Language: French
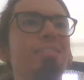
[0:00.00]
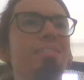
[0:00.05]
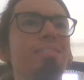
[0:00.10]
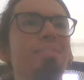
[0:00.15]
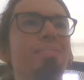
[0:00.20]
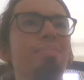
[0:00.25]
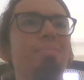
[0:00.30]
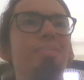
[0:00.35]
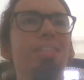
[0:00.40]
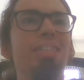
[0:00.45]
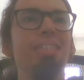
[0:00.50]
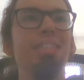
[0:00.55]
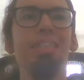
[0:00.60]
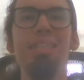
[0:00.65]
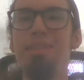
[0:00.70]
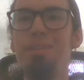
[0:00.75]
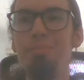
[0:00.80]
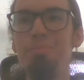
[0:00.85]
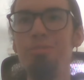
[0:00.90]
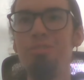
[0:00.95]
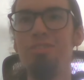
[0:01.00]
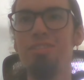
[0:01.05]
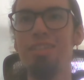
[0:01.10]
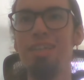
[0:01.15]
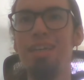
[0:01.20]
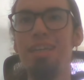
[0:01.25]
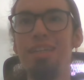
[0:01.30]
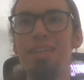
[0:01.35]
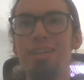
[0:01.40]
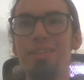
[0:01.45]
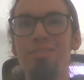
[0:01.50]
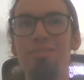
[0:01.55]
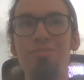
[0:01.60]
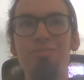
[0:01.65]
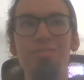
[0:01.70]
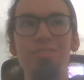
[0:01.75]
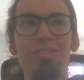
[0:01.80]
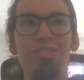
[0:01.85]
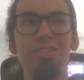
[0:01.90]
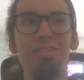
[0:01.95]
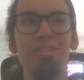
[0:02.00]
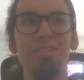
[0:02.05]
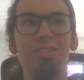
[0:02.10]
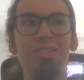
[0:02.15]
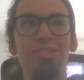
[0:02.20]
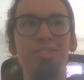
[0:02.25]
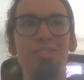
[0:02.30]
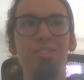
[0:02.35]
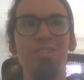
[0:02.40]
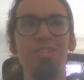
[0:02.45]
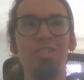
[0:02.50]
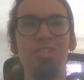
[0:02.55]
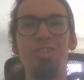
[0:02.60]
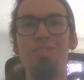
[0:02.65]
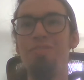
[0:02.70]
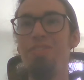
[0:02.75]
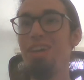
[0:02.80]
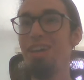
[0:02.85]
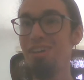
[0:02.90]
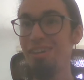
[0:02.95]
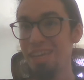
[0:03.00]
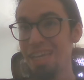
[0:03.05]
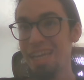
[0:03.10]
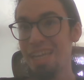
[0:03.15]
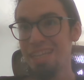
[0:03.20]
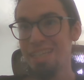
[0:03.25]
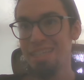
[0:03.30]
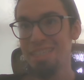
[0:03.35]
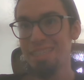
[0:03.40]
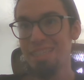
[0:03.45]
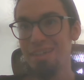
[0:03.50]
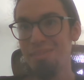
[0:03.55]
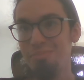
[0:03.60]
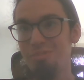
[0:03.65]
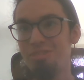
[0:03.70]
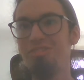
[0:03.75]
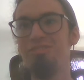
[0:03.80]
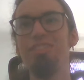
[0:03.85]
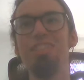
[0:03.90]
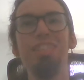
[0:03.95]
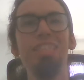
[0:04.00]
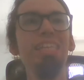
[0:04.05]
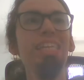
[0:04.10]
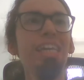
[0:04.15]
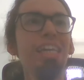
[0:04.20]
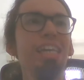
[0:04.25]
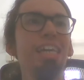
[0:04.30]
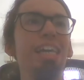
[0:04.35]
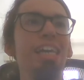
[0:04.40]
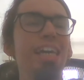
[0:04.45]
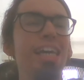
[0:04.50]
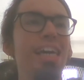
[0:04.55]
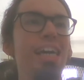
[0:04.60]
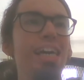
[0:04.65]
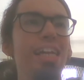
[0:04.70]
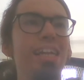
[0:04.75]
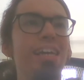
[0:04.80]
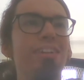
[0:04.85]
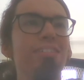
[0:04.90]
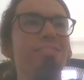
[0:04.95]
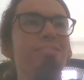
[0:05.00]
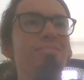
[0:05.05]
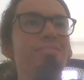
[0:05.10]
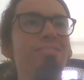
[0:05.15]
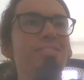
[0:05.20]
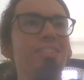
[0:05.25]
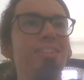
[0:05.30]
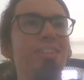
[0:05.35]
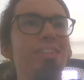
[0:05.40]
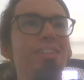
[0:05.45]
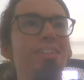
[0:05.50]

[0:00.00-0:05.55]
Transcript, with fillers: euh, c'est un peu ça. Alors donc, je vais regarder ça moi aussi. Alors donc,